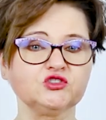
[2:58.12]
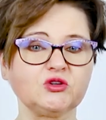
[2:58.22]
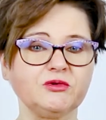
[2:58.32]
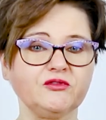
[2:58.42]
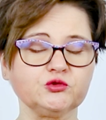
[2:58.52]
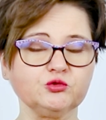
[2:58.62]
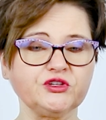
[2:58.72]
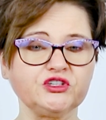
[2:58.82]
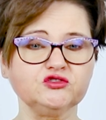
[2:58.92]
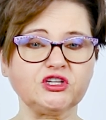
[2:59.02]
To
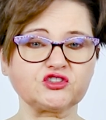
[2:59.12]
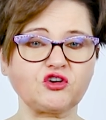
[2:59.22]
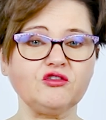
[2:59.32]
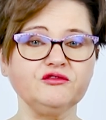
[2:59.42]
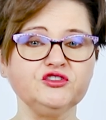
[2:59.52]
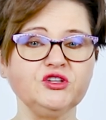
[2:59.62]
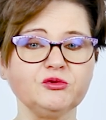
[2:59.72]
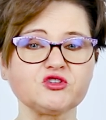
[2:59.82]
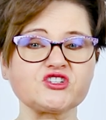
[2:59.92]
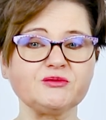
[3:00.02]
powoduje dodatkowy,
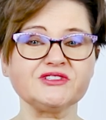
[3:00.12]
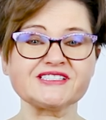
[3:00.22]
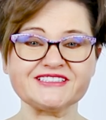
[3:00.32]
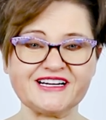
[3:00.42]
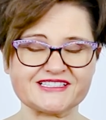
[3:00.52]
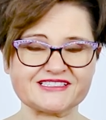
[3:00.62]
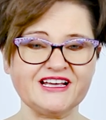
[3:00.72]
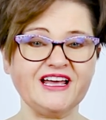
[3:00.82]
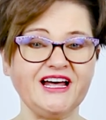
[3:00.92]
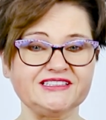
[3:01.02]
niepotrzebny stres,
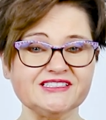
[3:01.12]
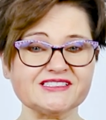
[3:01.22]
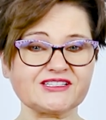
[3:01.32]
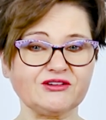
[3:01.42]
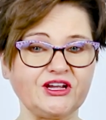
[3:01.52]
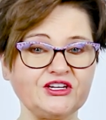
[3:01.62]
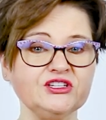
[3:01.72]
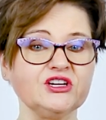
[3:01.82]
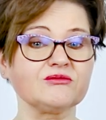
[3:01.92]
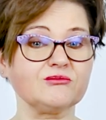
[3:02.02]
a ten z
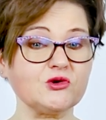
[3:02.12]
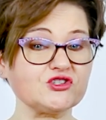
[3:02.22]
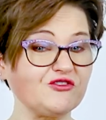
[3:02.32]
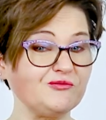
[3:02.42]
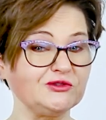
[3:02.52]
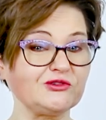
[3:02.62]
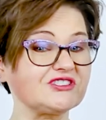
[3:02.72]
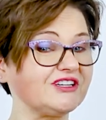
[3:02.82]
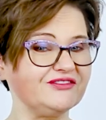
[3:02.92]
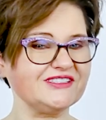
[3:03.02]
kolei może wpłynąć na